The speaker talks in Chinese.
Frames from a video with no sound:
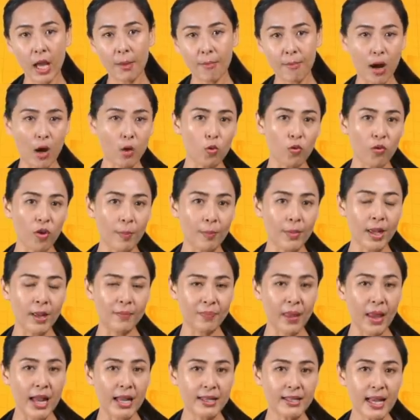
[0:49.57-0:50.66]
马股方
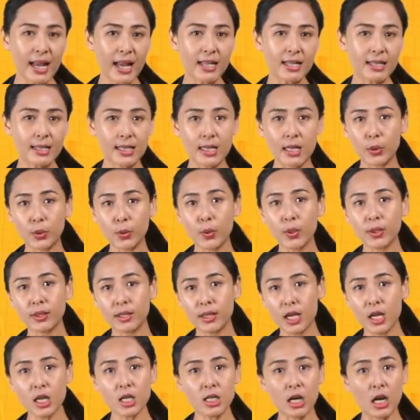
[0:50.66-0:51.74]
面，在起多
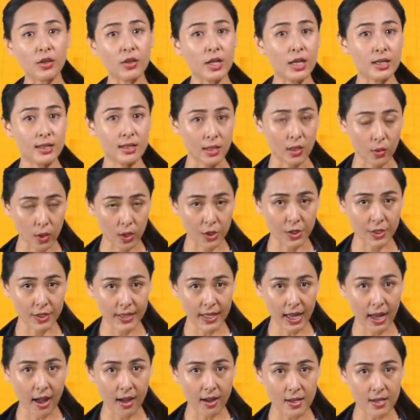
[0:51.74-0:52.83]
跌少的情况之
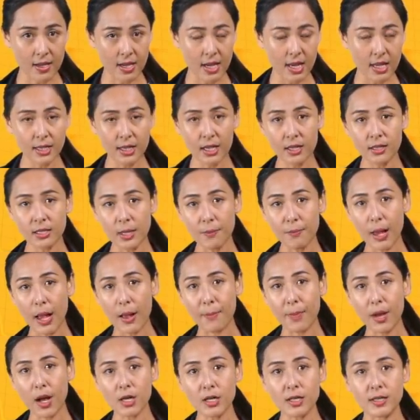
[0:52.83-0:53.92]
下，以一千三百
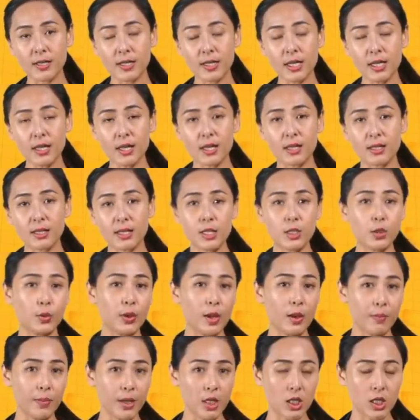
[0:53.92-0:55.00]
八十七点七九
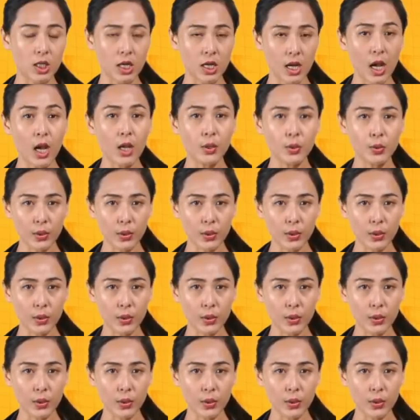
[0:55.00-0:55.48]
点闭市，